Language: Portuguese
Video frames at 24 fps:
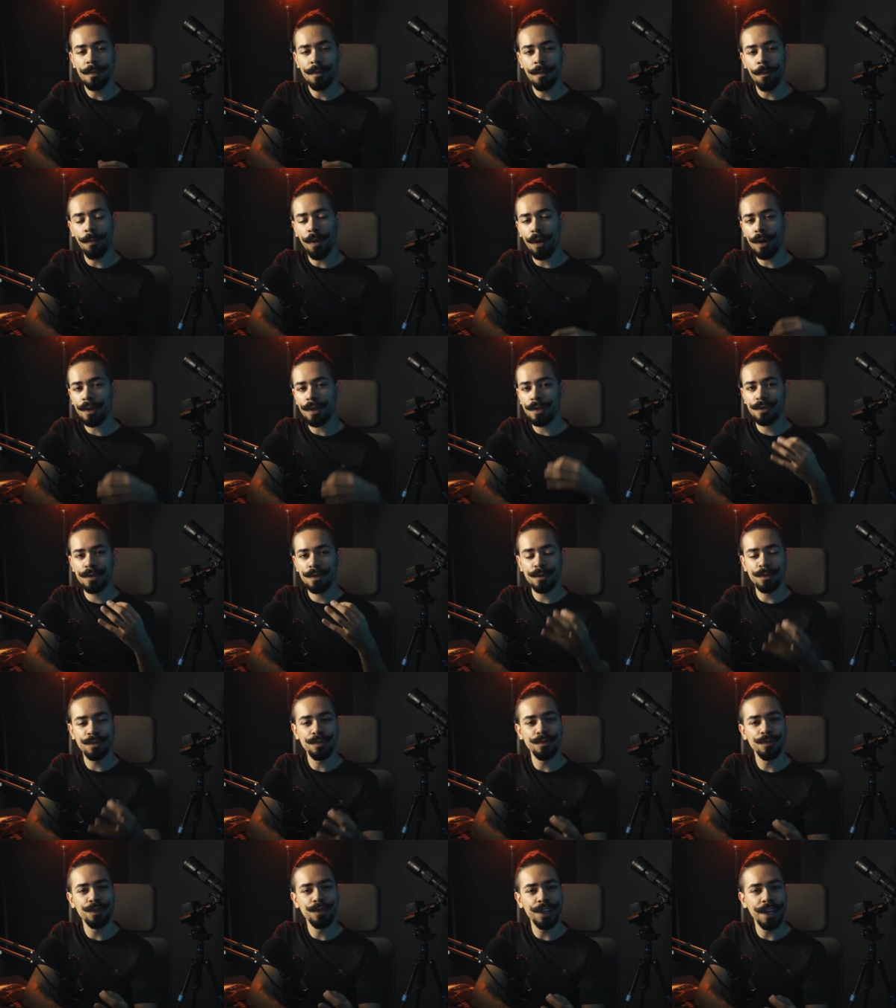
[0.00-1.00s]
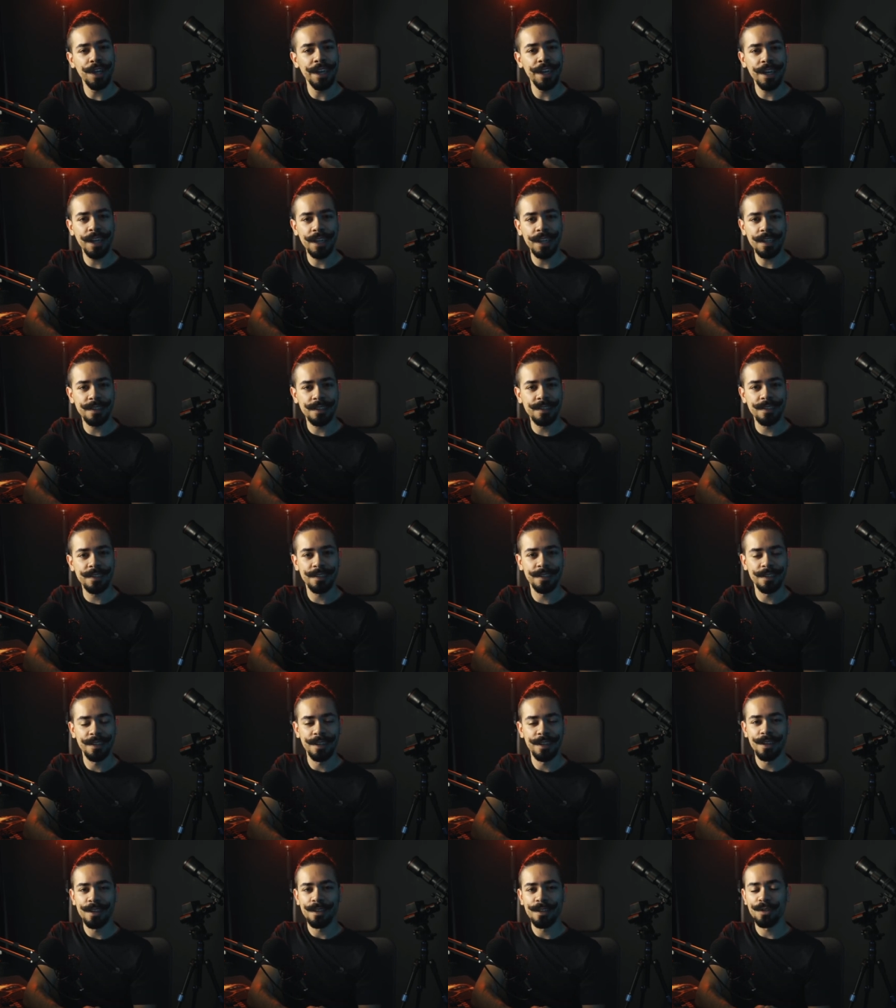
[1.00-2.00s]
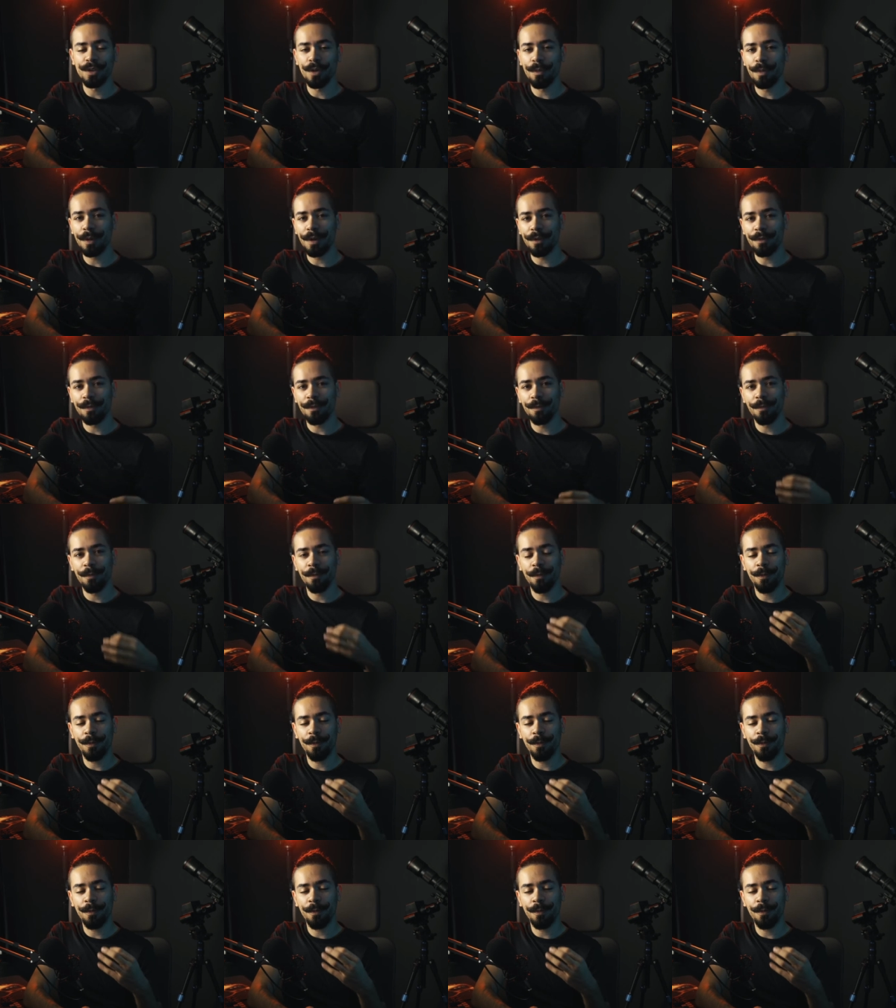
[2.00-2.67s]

bóson de Higgs, sobre